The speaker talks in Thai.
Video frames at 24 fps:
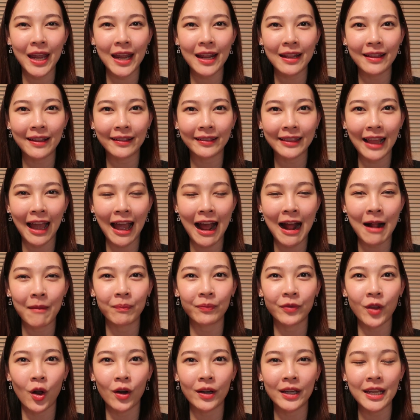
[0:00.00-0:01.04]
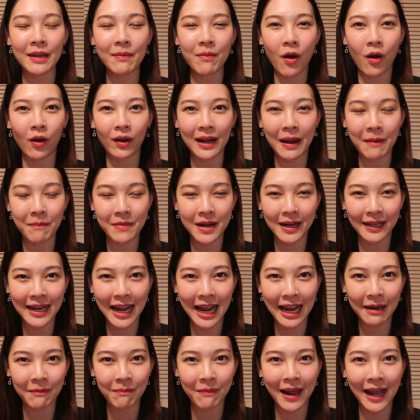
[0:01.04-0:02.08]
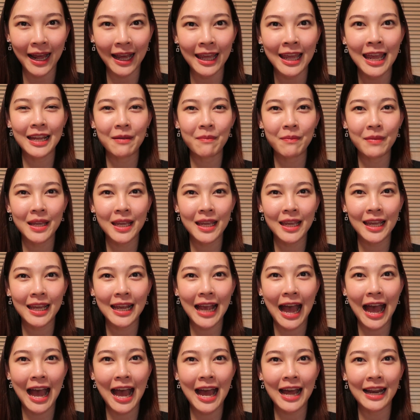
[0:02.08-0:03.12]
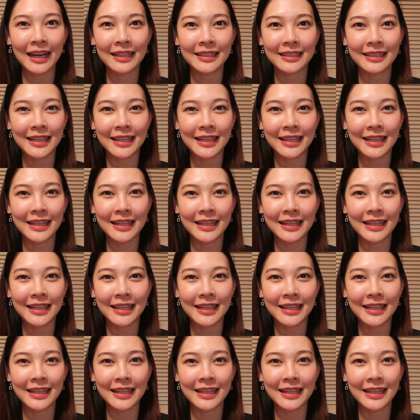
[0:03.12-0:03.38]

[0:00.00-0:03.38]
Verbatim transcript: ได้ติดตามตอนที่หมอกลับเมืองไทยไปได้มีการ